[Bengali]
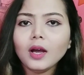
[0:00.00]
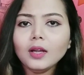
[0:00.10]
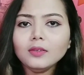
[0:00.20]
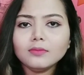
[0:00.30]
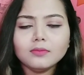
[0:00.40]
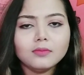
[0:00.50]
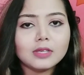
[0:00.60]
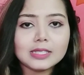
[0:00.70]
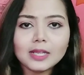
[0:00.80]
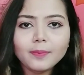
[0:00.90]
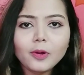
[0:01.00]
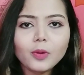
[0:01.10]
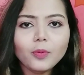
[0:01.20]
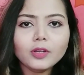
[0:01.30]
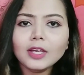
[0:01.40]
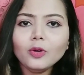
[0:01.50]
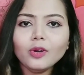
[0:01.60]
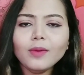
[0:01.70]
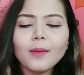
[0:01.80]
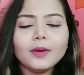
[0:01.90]
আর রেজাল্ট পাওয়ার পর কী
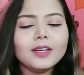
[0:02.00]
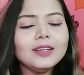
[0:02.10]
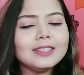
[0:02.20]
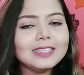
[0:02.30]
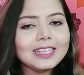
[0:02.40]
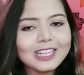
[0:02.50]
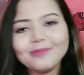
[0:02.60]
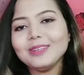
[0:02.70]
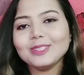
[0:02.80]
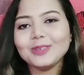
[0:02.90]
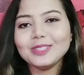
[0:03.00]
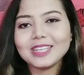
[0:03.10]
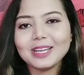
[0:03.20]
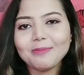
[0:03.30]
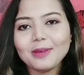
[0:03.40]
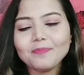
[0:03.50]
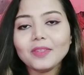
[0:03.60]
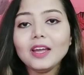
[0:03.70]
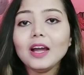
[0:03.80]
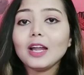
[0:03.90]
করবে আমাকে নিচে কমেন্ট করে জানাবে
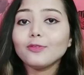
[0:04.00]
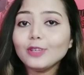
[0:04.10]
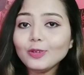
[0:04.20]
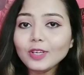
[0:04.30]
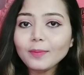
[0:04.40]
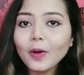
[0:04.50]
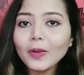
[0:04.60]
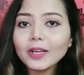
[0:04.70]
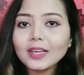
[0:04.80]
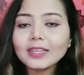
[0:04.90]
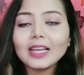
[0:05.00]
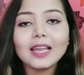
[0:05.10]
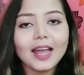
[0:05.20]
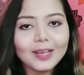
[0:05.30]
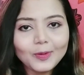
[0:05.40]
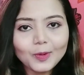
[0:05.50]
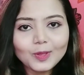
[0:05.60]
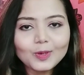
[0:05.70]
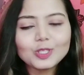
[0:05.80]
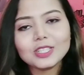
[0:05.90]
আর ভিডিওটা ভালো লাগলে একটা লাইক করে
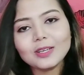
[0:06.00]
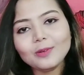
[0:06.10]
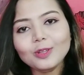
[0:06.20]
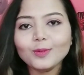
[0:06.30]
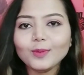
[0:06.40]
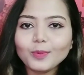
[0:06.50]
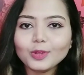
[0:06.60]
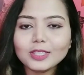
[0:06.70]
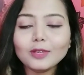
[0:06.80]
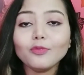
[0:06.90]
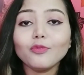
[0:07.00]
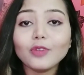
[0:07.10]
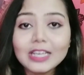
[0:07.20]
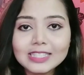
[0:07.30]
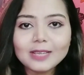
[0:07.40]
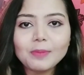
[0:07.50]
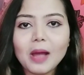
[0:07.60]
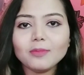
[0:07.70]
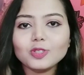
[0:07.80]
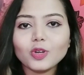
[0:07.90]
দিও শেয়ার করে তোমার প্রত্যেকটা ফ্রেন্ডস অ্যান্ড
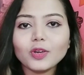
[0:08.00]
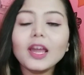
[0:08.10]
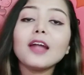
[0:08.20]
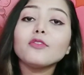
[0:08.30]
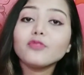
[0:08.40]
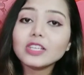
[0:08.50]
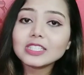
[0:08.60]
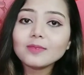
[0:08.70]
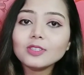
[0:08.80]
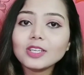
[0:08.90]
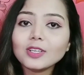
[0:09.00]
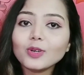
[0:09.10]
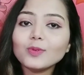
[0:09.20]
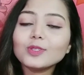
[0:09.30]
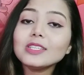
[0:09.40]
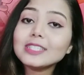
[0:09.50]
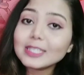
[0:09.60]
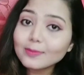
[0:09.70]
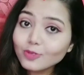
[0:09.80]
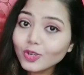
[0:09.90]
ফ্যামিলির সঙ্গে আর ফার্স্ট টাইম চ্যানেলটাকে অবশ্যই
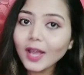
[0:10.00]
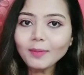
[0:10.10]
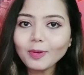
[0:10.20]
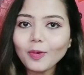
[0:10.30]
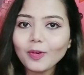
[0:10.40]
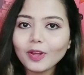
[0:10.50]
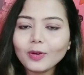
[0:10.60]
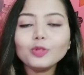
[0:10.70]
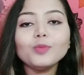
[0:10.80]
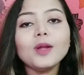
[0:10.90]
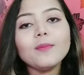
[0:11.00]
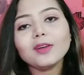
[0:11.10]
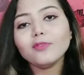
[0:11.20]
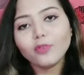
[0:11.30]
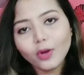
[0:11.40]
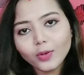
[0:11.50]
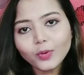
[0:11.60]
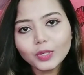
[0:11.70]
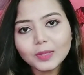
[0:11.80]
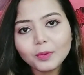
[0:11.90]
সাবস্ক্রাইব করে রেখো তোমরা আমাকে ফলো
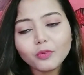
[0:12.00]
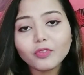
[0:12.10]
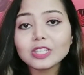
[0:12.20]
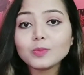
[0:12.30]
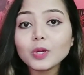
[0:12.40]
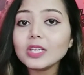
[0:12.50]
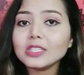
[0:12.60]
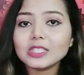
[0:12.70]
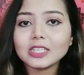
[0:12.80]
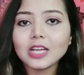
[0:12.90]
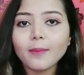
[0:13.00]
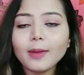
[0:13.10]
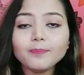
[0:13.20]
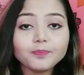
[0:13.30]
করতে পারো ফেসবুক অ্যান্ড ইনস্টাগ্রামে